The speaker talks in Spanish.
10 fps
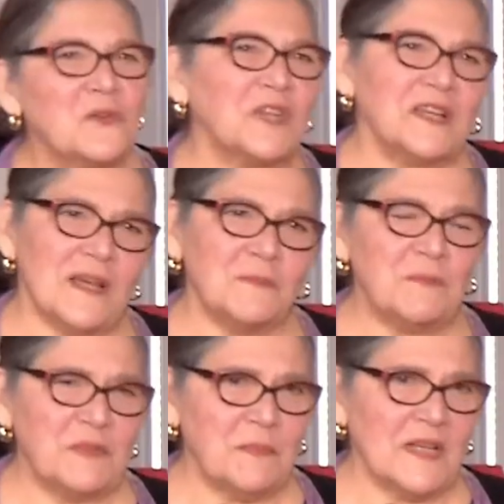tenía mi
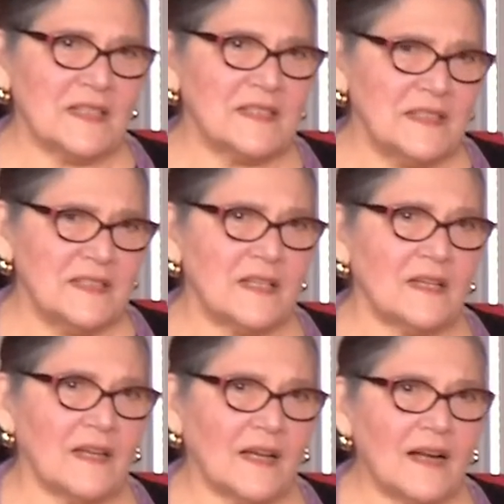primera cita
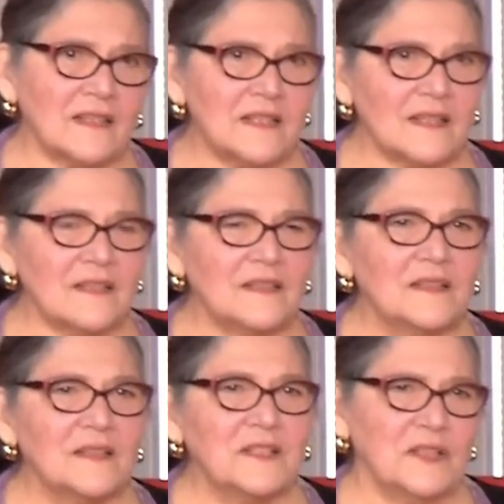en la cárcel
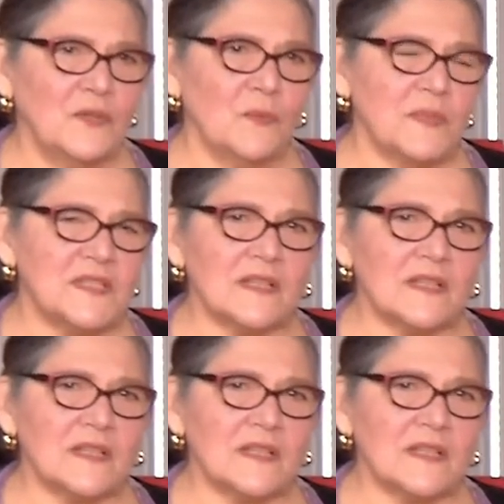y yo empecé a